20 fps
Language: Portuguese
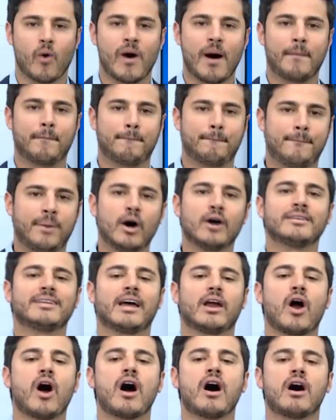com a
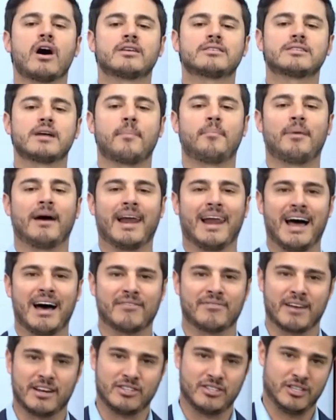poderosa
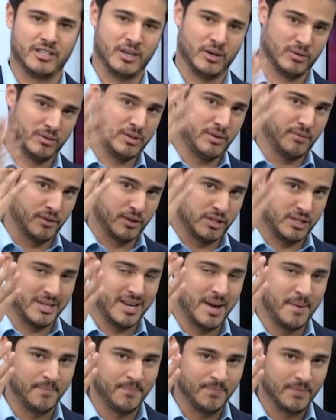palavra de Deus e
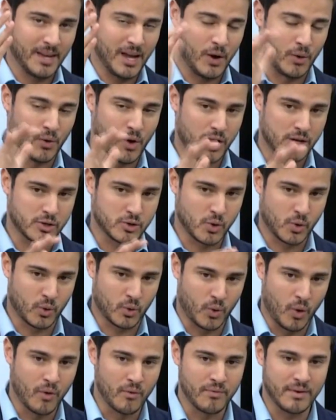você é o nosso
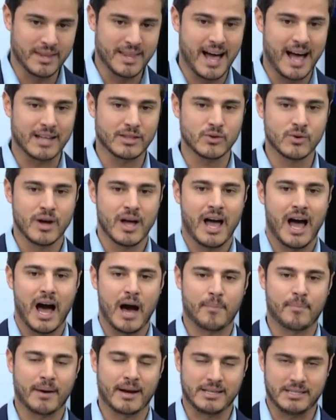convidado
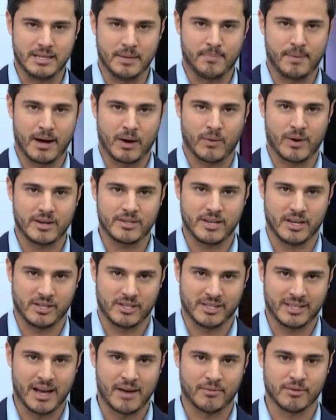a participar com a
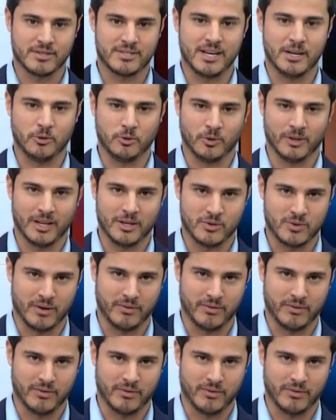gente, tá? Você e toda